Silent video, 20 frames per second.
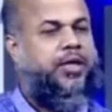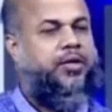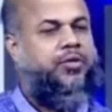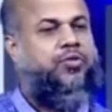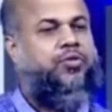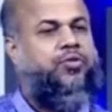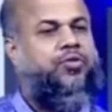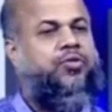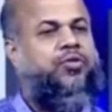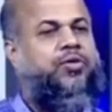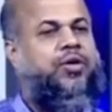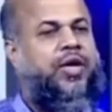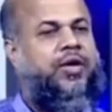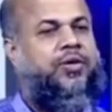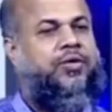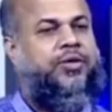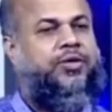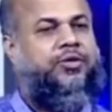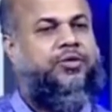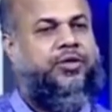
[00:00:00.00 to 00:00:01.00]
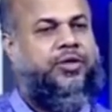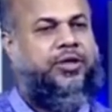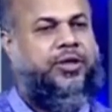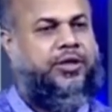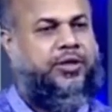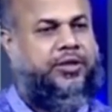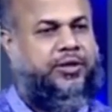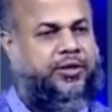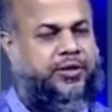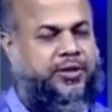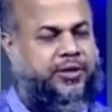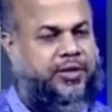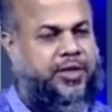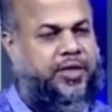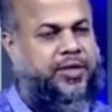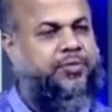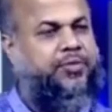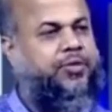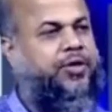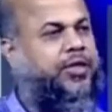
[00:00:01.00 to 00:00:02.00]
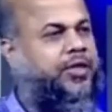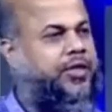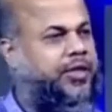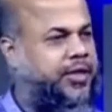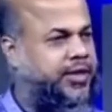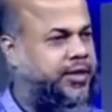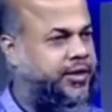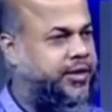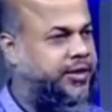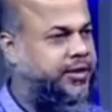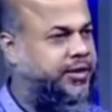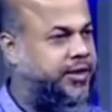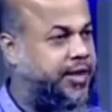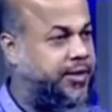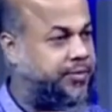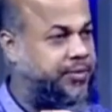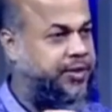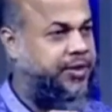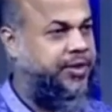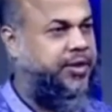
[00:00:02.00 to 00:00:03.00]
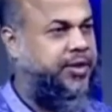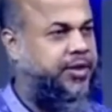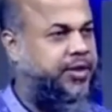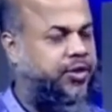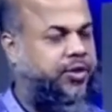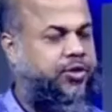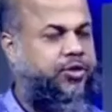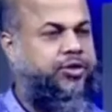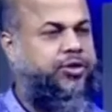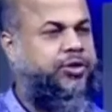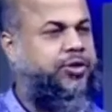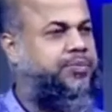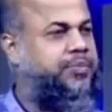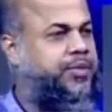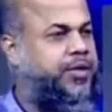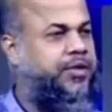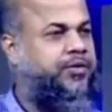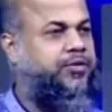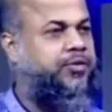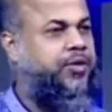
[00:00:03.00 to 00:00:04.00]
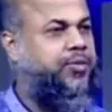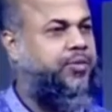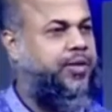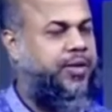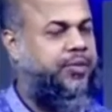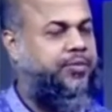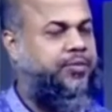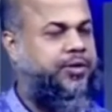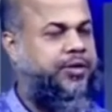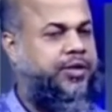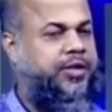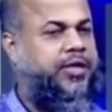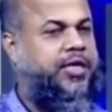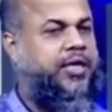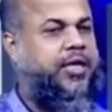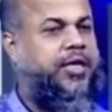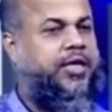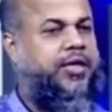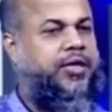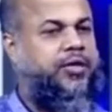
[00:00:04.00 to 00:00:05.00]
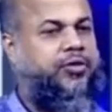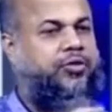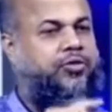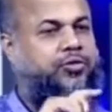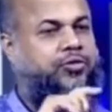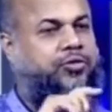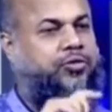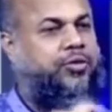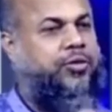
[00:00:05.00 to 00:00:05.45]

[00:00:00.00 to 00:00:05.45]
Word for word: কোনো কারণে যদি স্লিপ হয়ে থাকে ডিক সামনের দিকে হয়তো সে পেইন করবে না বটে কিন্তু